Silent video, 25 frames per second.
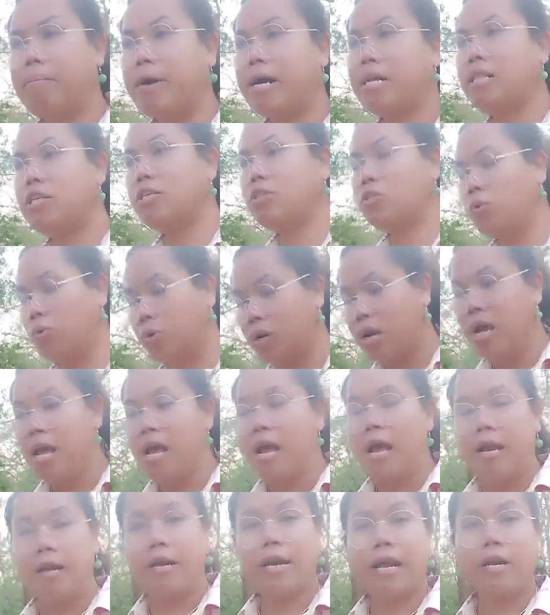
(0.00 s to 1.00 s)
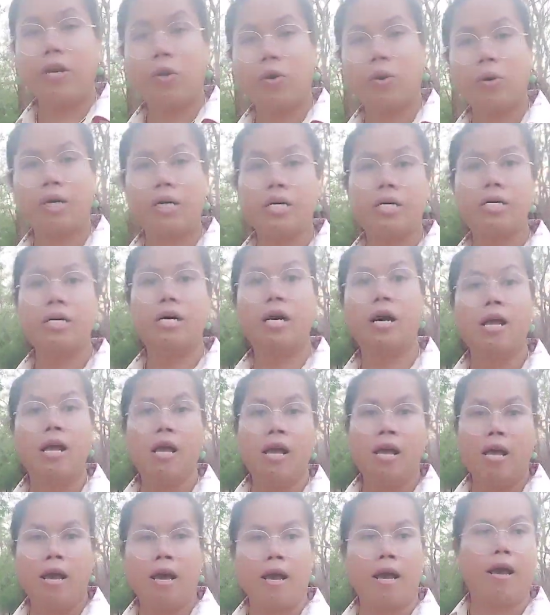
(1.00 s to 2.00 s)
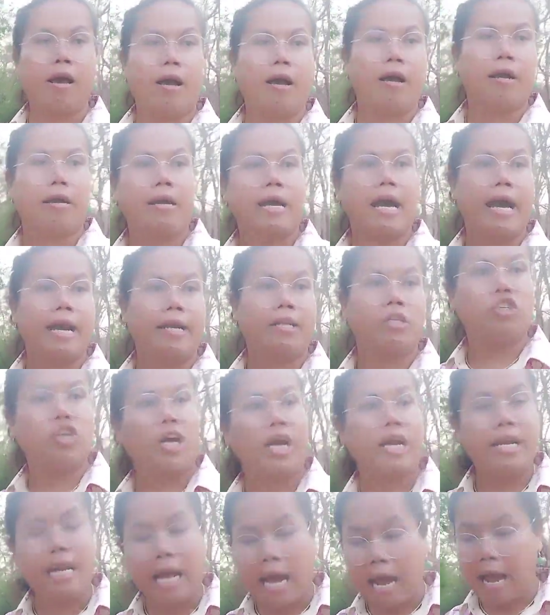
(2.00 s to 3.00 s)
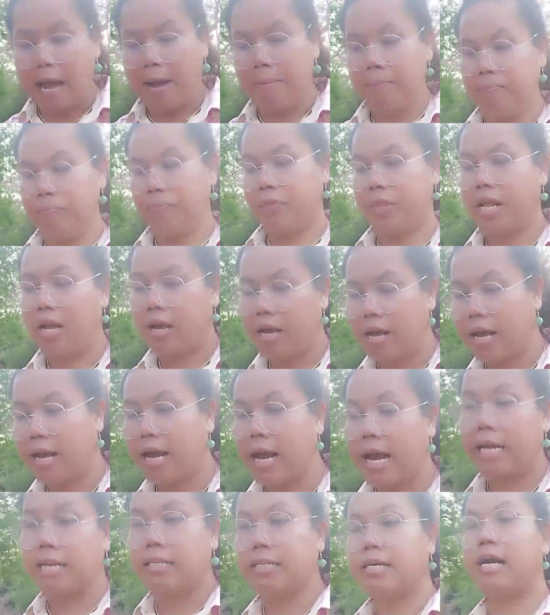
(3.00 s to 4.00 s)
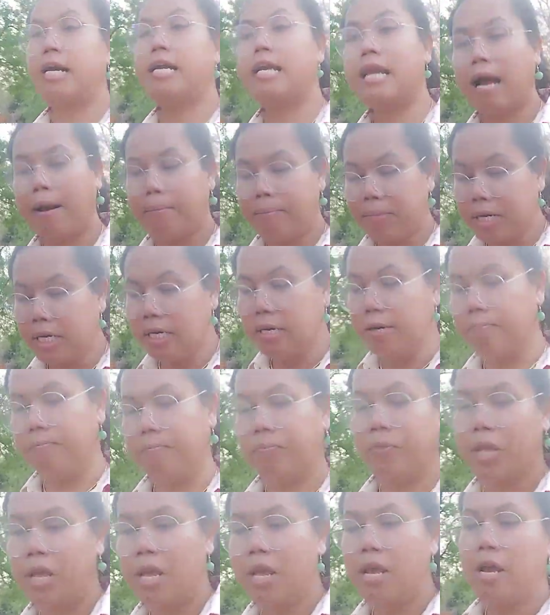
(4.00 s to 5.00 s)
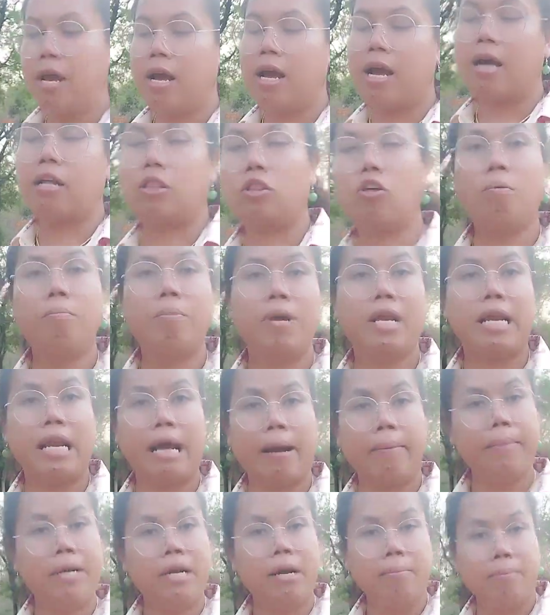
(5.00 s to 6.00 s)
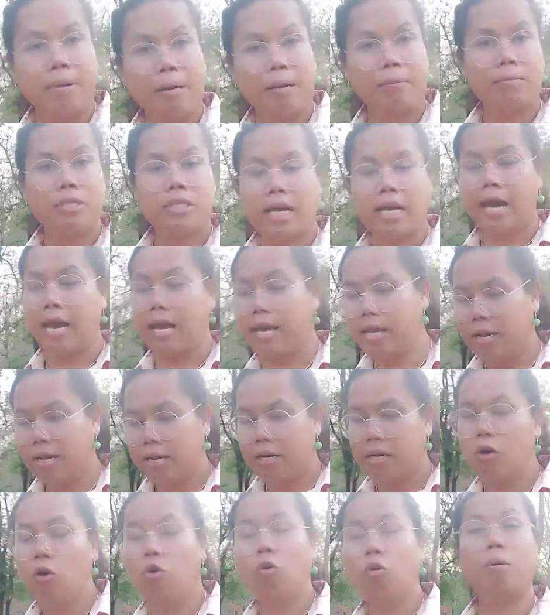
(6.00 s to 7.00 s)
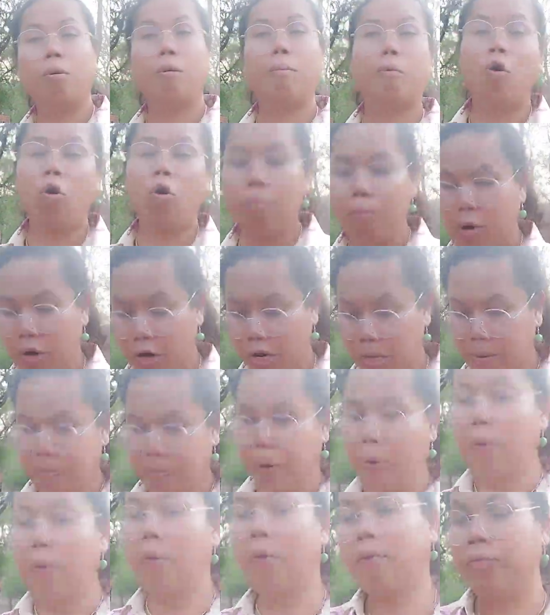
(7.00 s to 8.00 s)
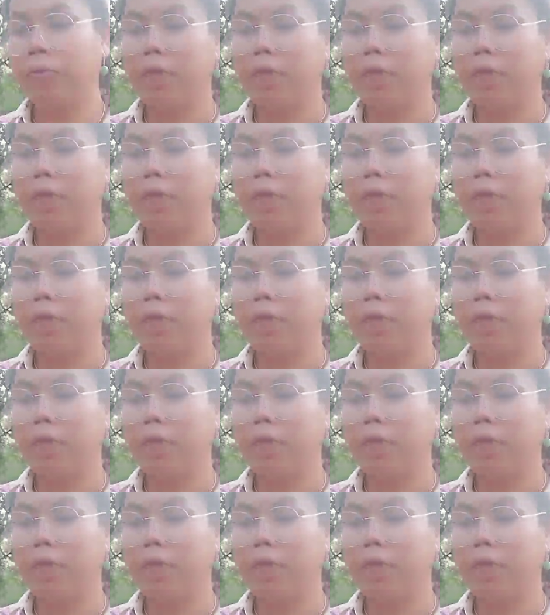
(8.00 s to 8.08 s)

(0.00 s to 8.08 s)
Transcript: มากที่สุดนั่นก็คือการใช้น้ำนะคะการใช้น้ำดื่มต้องมีน้ำดื่มน้ำใช้เครื่องอุปโภคบริโภค